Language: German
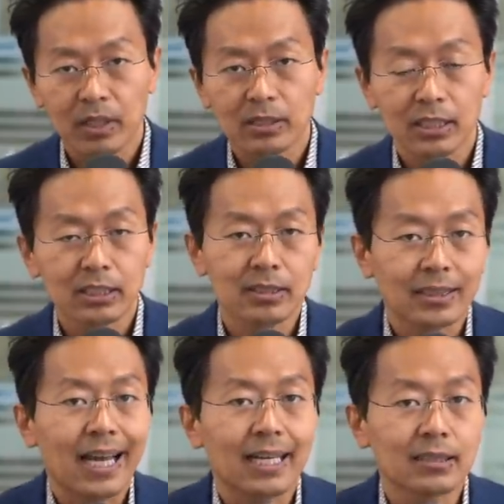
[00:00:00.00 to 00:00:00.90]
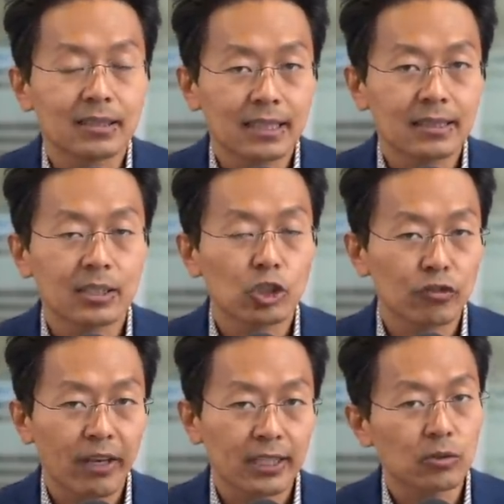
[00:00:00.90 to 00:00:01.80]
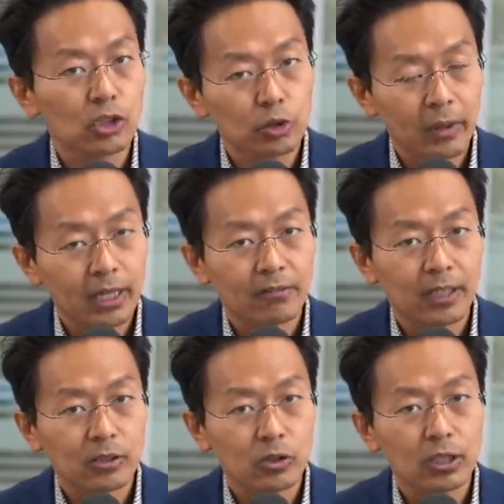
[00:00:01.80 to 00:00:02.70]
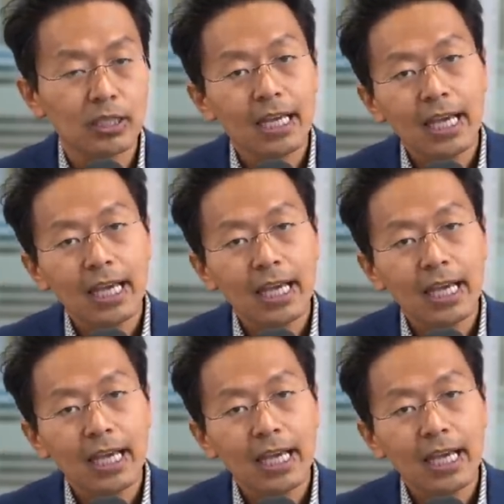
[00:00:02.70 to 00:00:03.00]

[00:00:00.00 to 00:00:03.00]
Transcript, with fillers: dass Datensätze geschwärzt oder gesperrt werden können.